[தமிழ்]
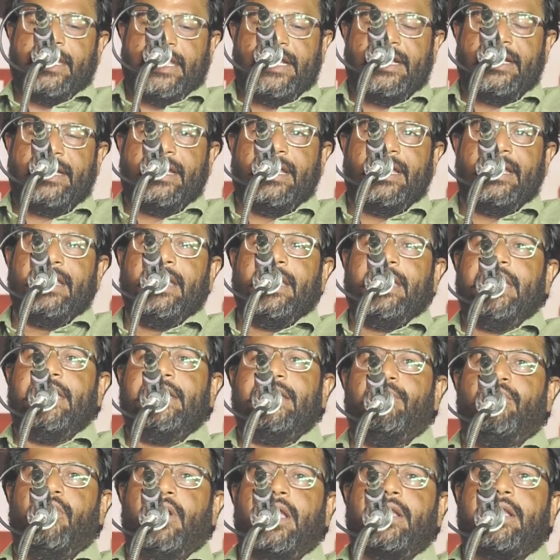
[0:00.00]
இன்று
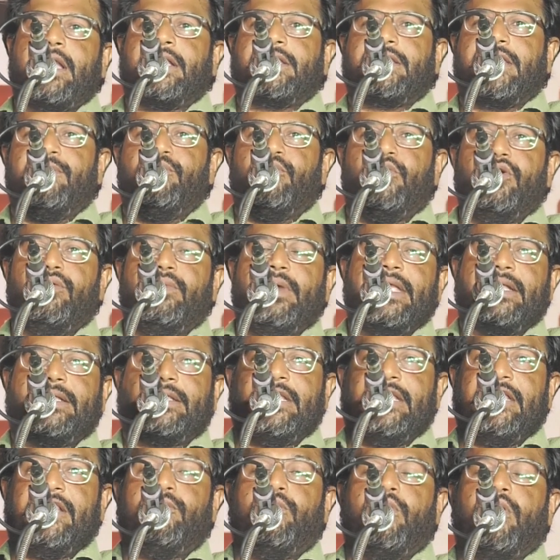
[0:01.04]
இந்த முழக்கத்தை முன்வைத்து
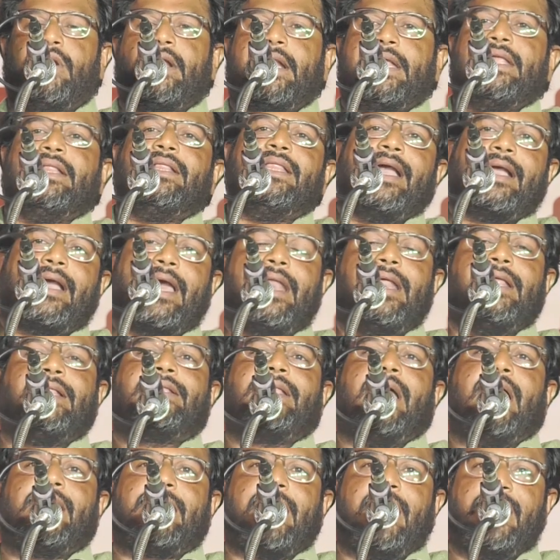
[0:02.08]
இது போன்ற இந்த
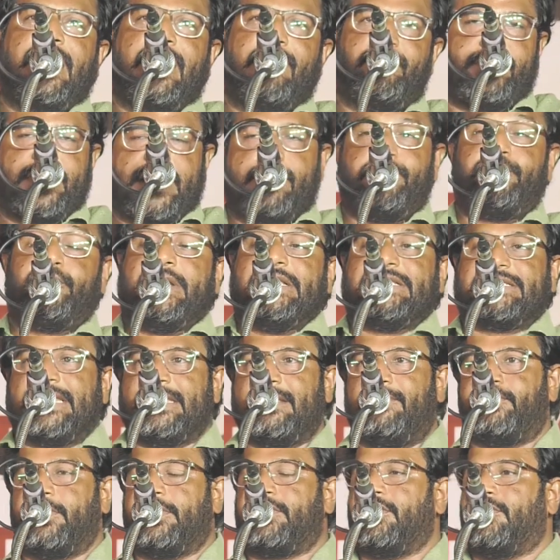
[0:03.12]
கருத்தாக்கங்கள் பரப்புரை
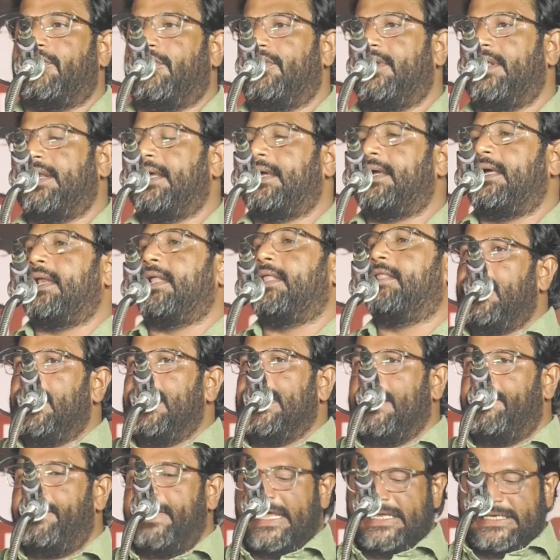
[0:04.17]
செய்யப்பட்டு கொண்டிருக்கிறது
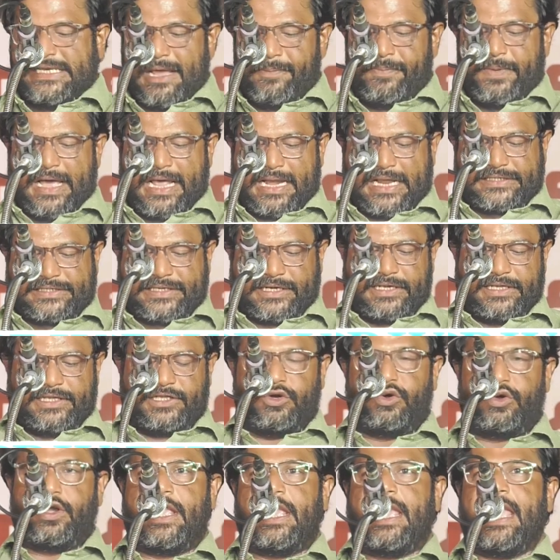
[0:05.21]
இந்த பிஜேபி
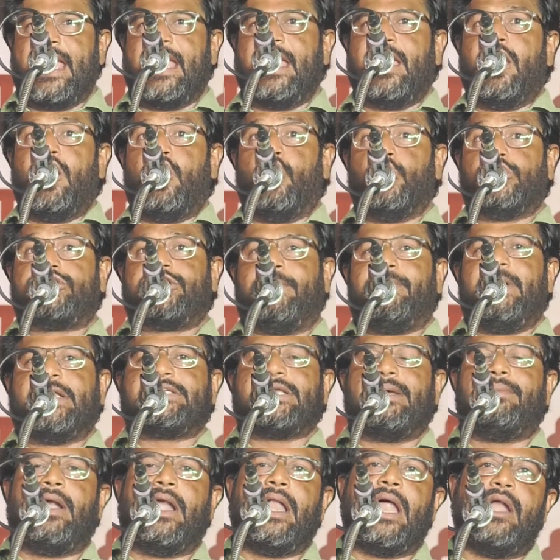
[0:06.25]
அரசுடைய
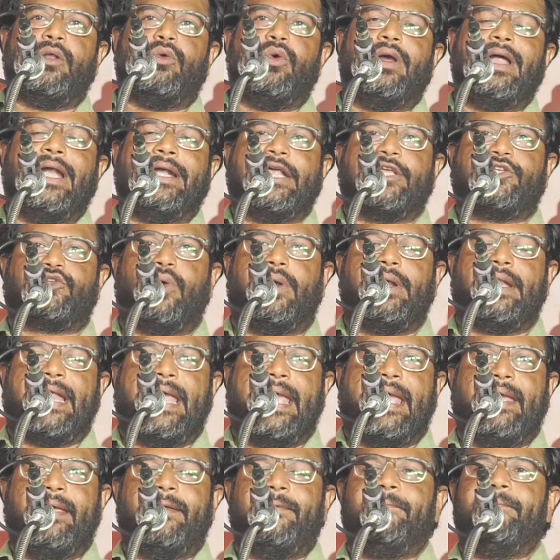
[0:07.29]
உச்சபட்சமாக நான் உங்கள்கிட்ட
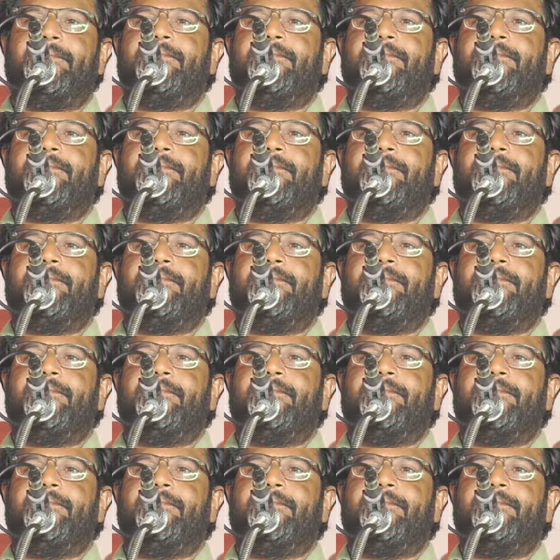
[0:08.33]
சொல்றேன்